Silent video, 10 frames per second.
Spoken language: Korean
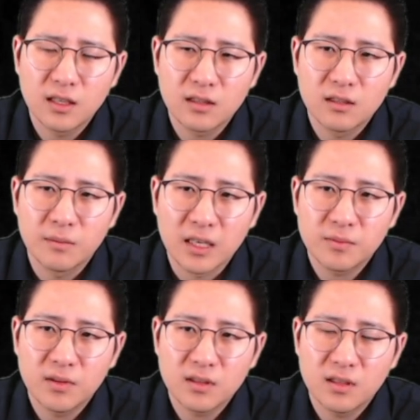됐든 막스
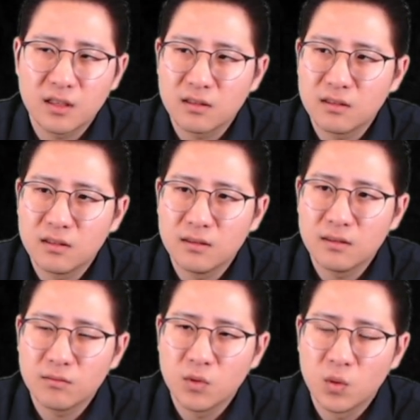플랑크가
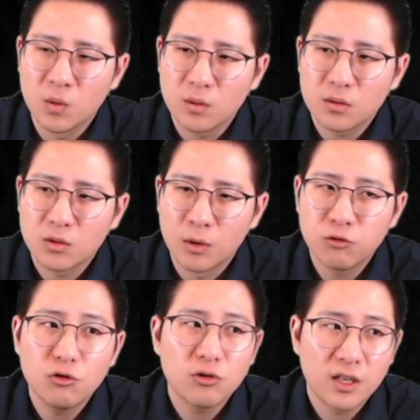됐든 뭐 정말
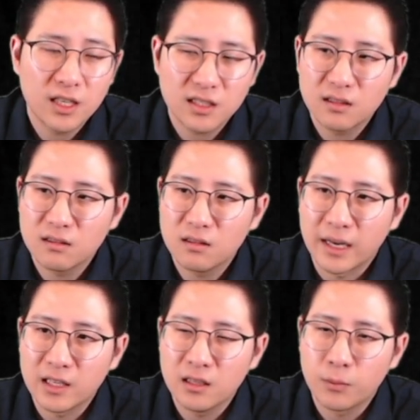훌륭한 학생들을
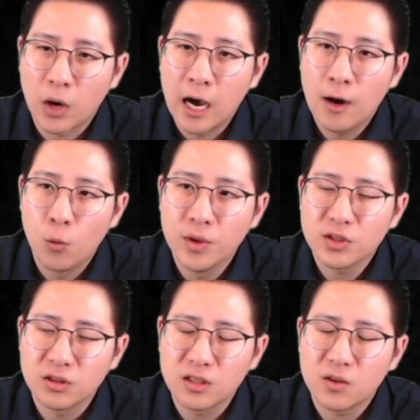많이
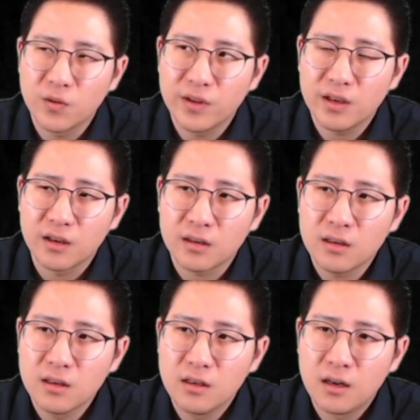봐오면서 느낀 건데
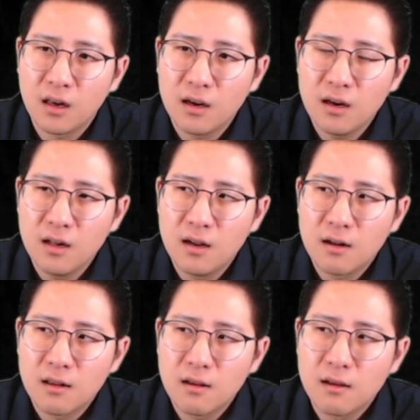
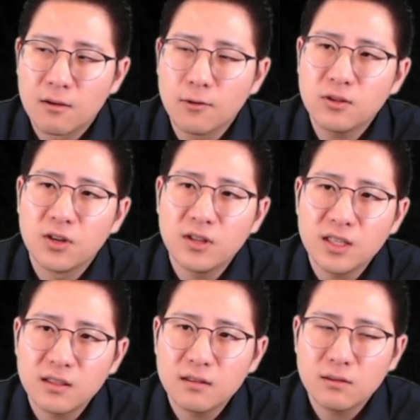결국 그런
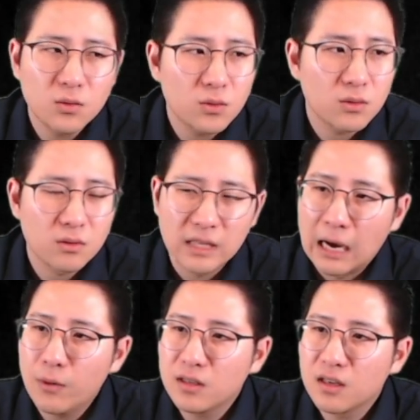학생들도
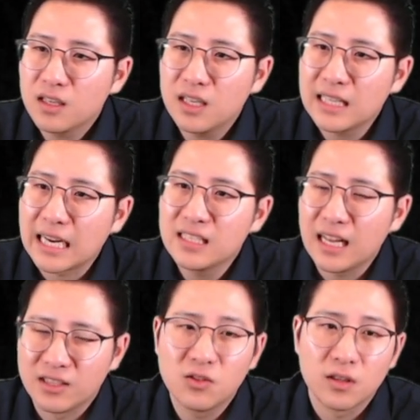나와 그렇게 크게 다르진
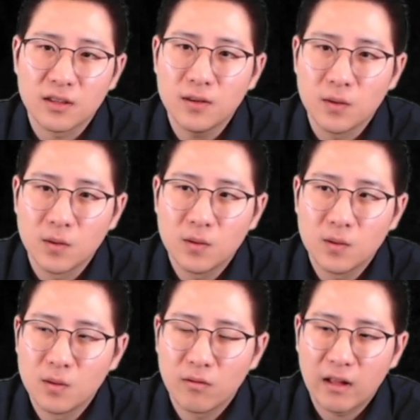않은 것 같아요.
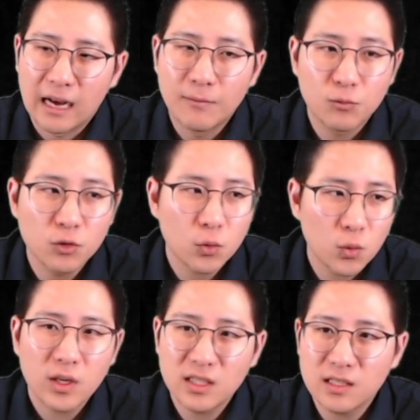그러니까 물론
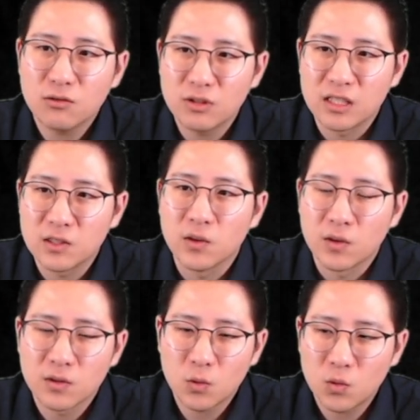똑똑한 친구들이
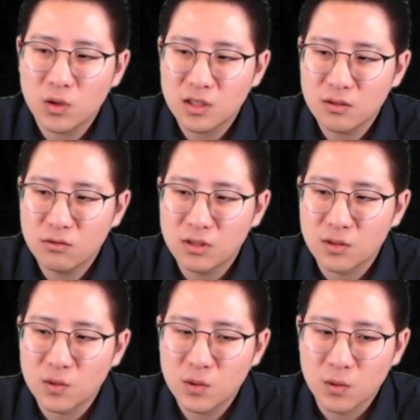있어요. 똑똑한 친구들이
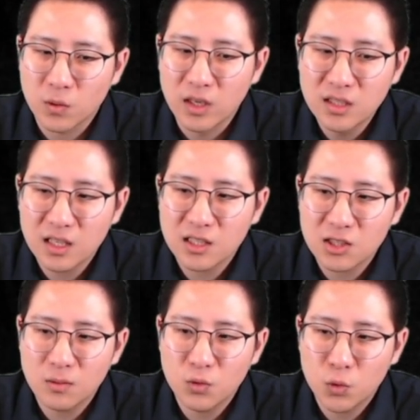있어서 굉장히
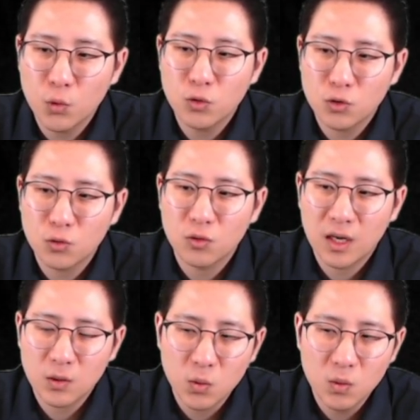실험도 효율적으로
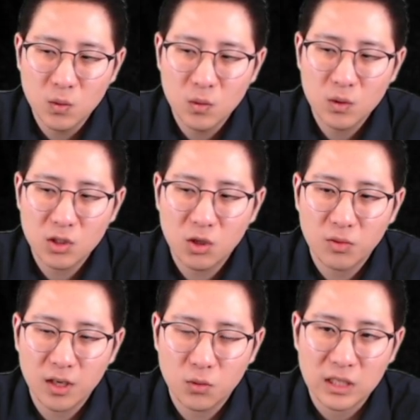하고 실험
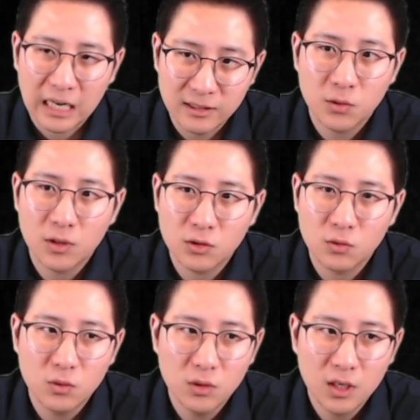계획도 잘
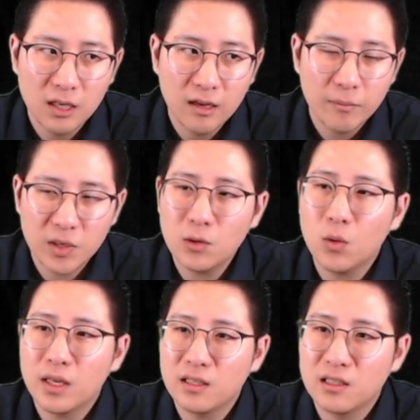세워가지고
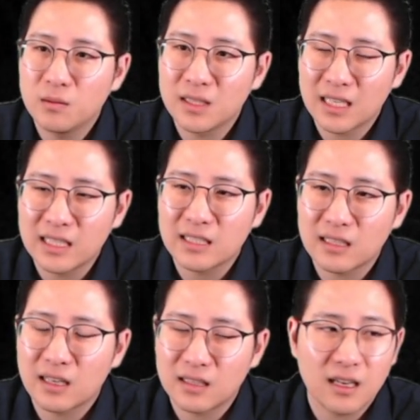필요한 일들만
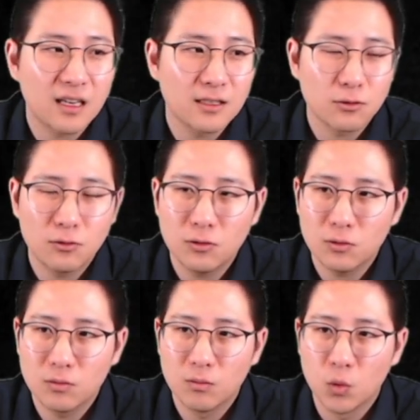딱딱딱딱딱
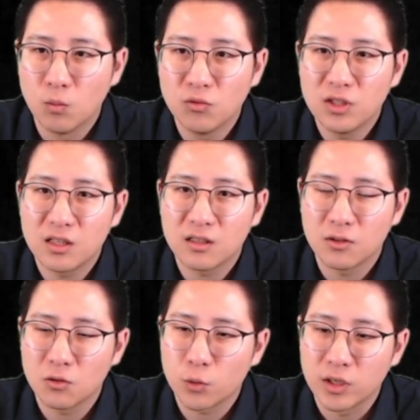해가지고 뭐 논문이라든가
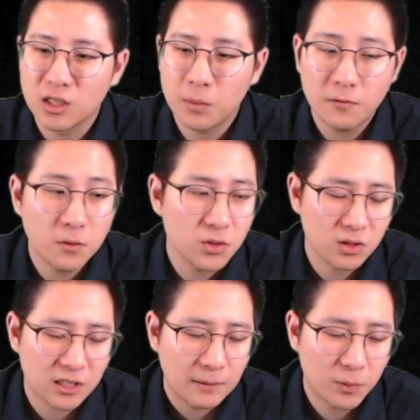이런 걸 굉장히
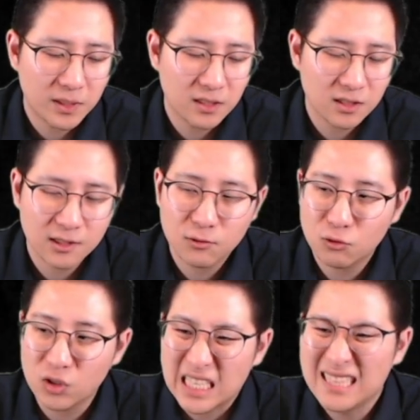퍼포먼스를 잘 뽑아내는
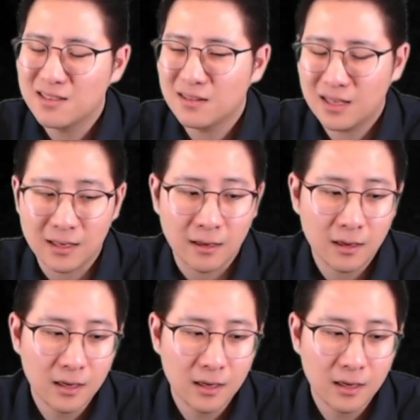친구들도 있는데